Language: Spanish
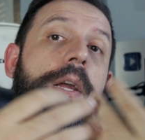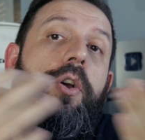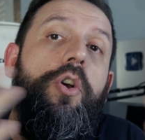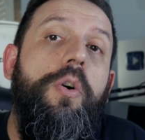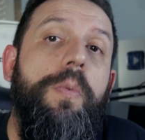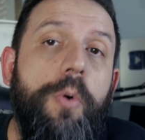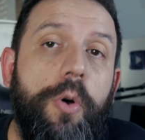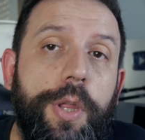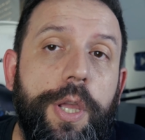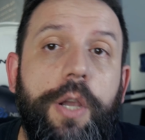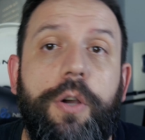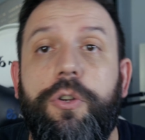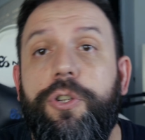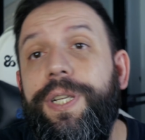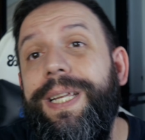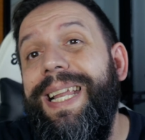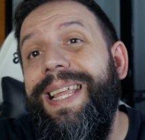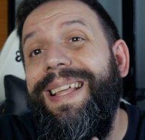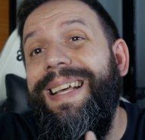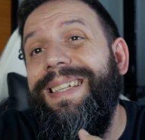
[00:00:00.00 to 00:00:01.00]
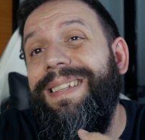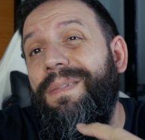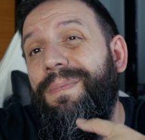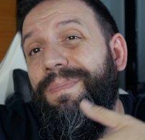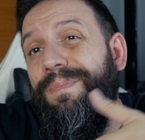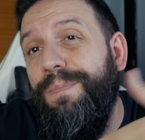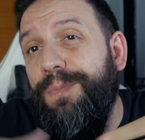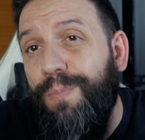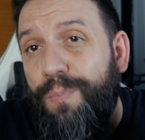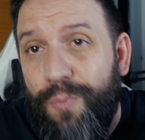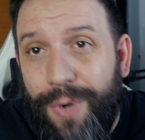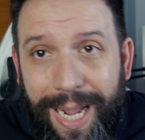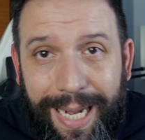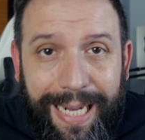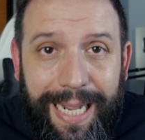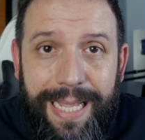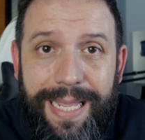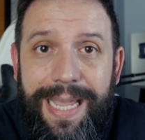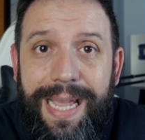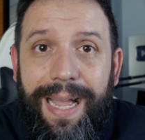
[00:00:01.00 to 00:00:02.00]
Como digo, si le das una
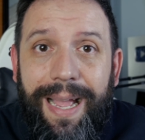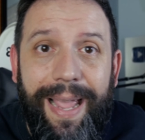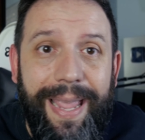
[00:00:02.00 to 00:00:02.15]
caña